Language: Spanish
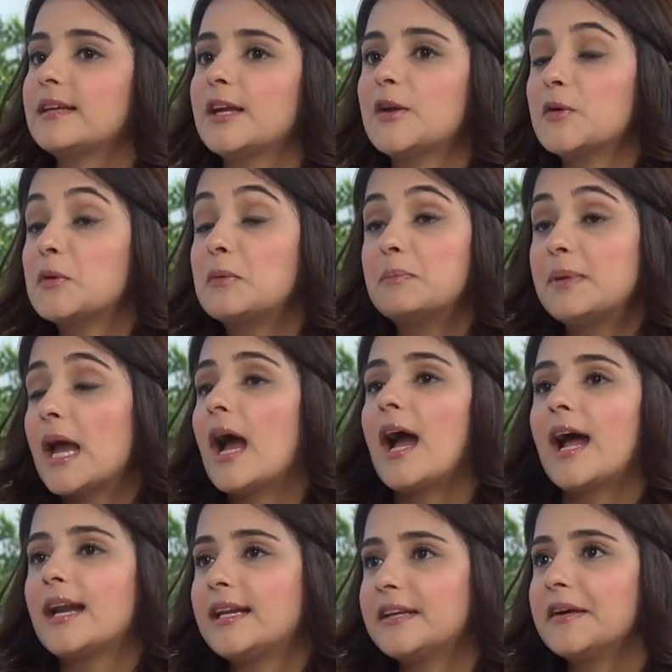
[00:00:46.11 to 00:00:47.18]
quiero
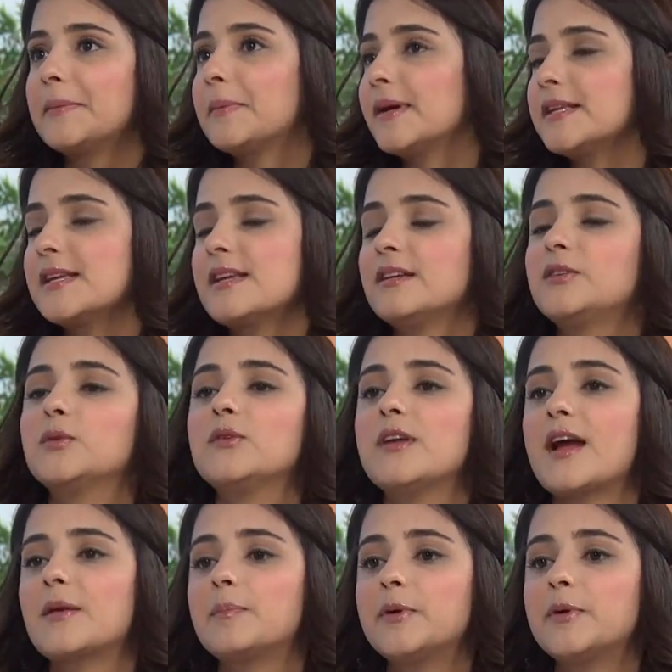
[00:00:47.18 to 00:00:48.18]
viajar, ir a España y estudiar,